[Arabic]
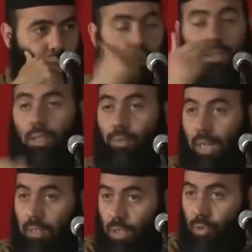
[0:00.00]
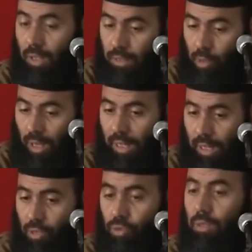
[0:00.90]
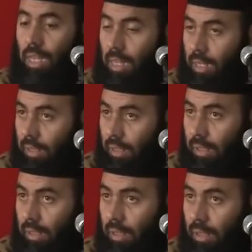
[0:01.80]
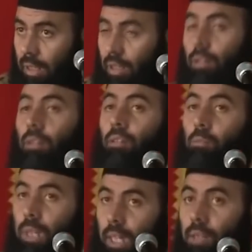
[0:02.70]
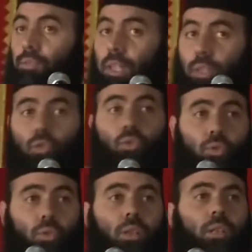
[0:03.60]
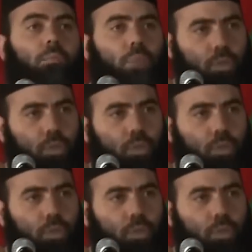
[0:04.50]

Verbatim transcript: وارتفعت أصوات مؤخرا تنادي بحفظ حقوق ما